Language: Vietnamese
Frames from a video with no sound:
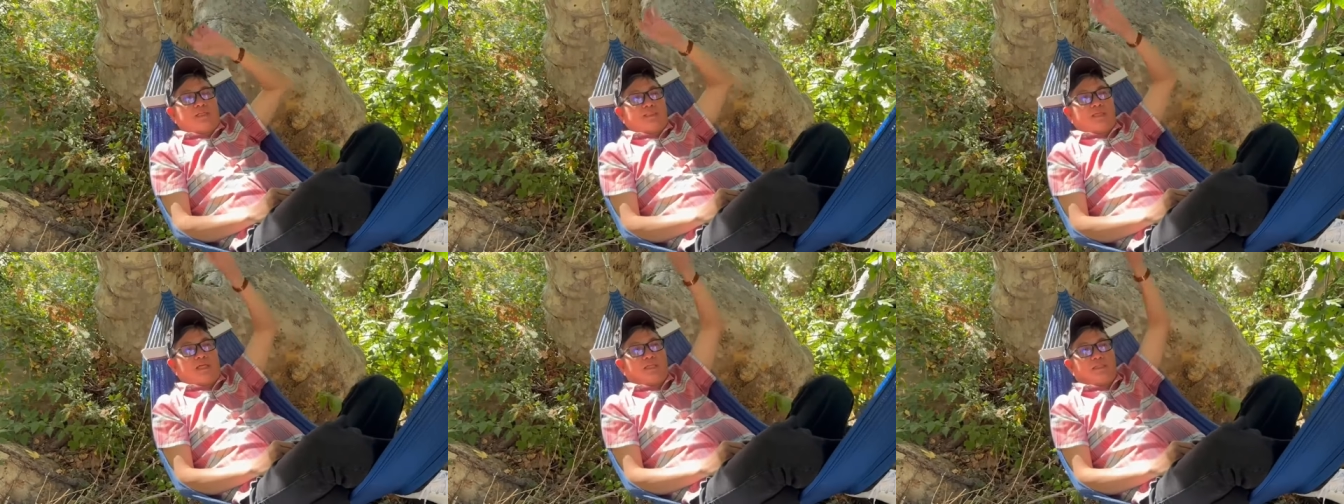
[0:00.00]

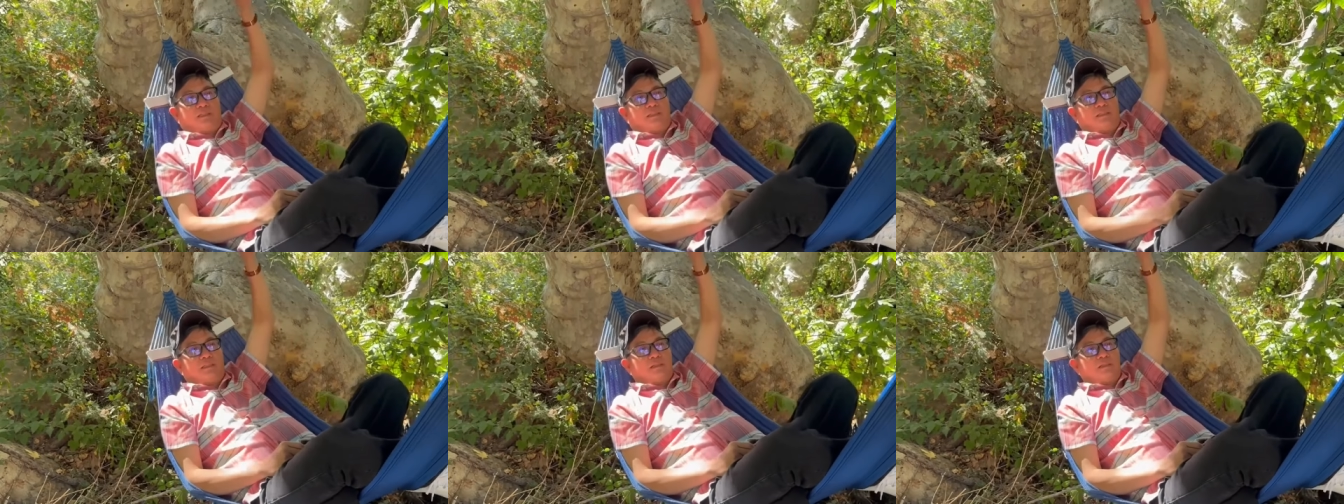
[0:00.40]
trên
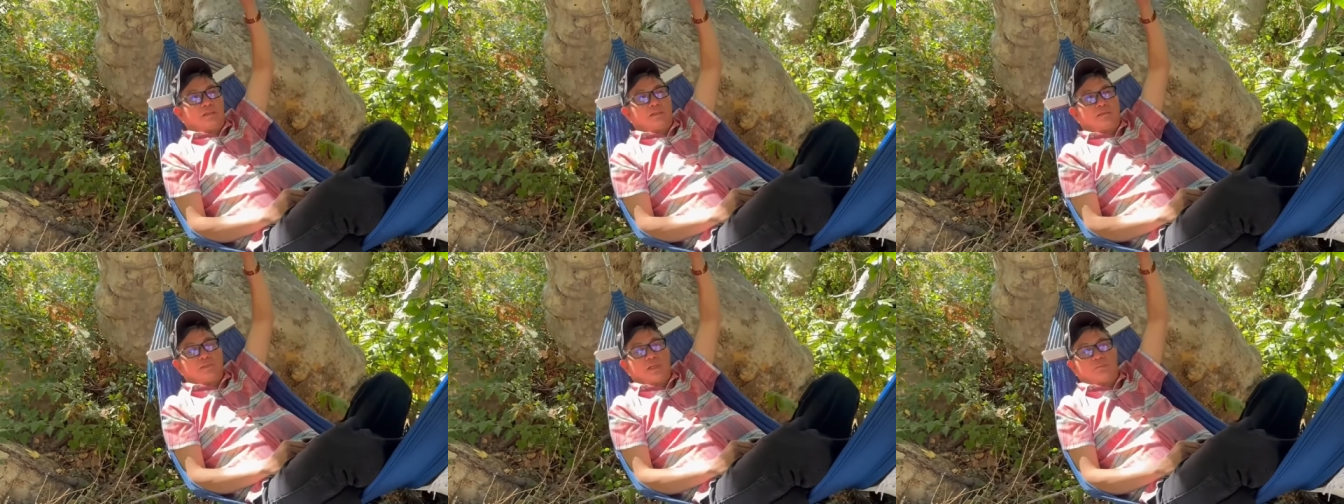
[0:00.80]

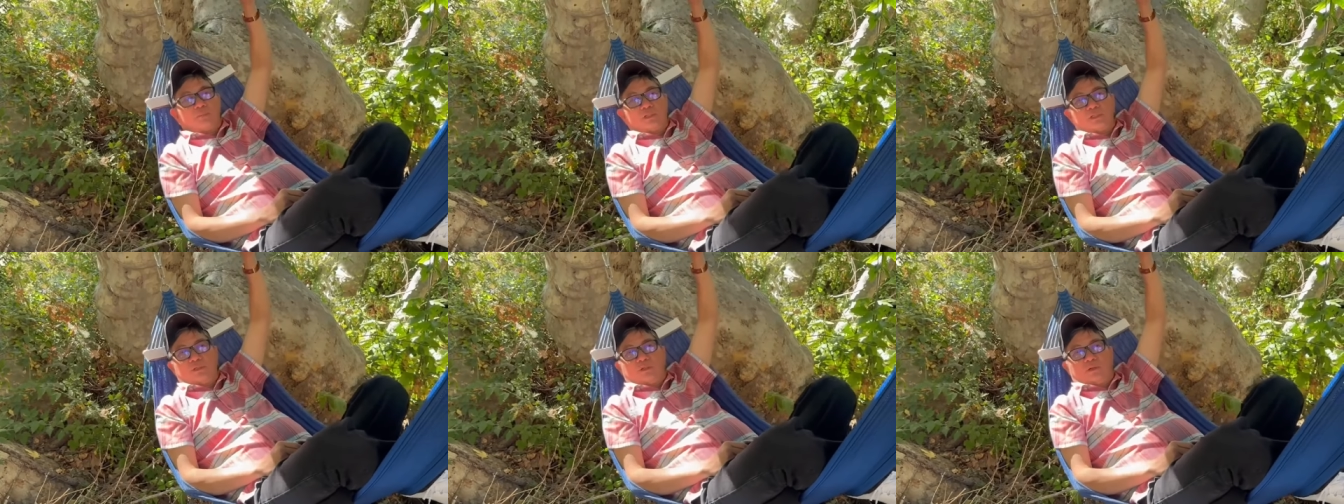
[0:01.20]
câu thông
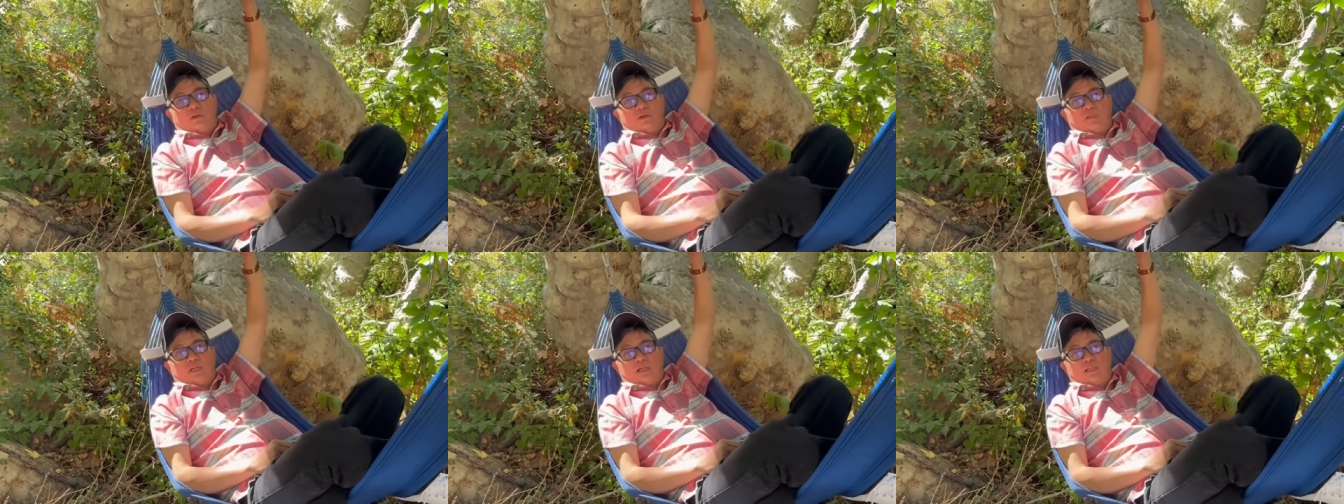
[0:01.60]
có nhiều
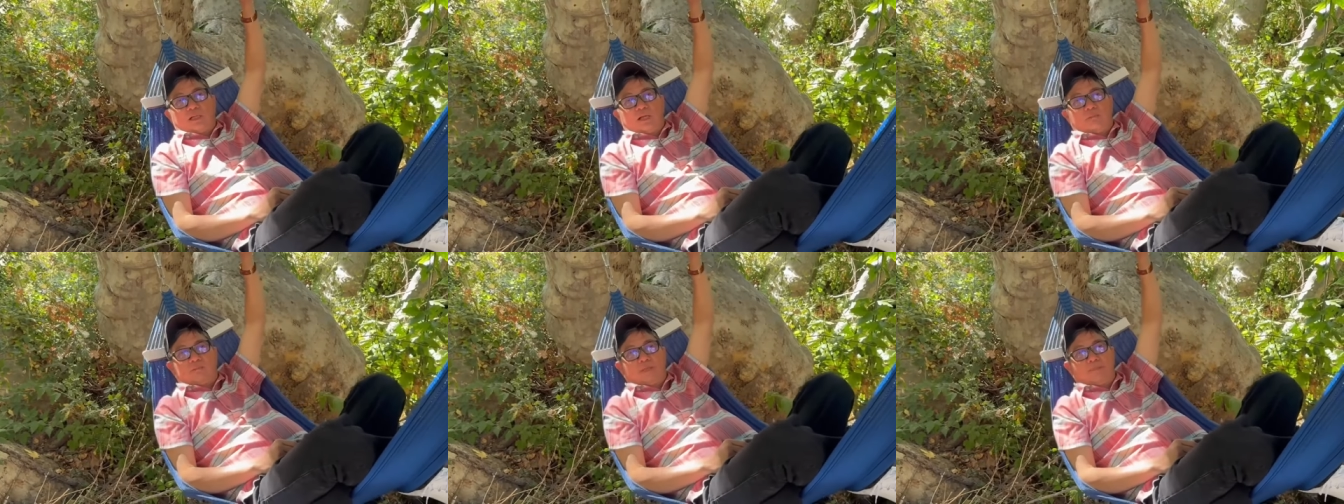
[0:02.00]
loại thần
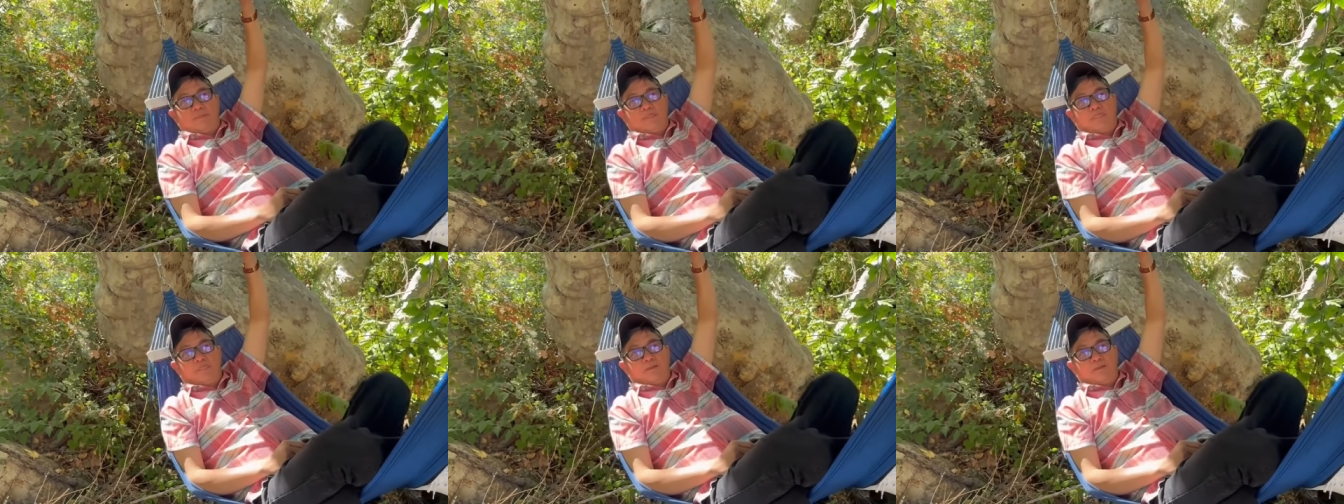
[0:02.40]
thông lắm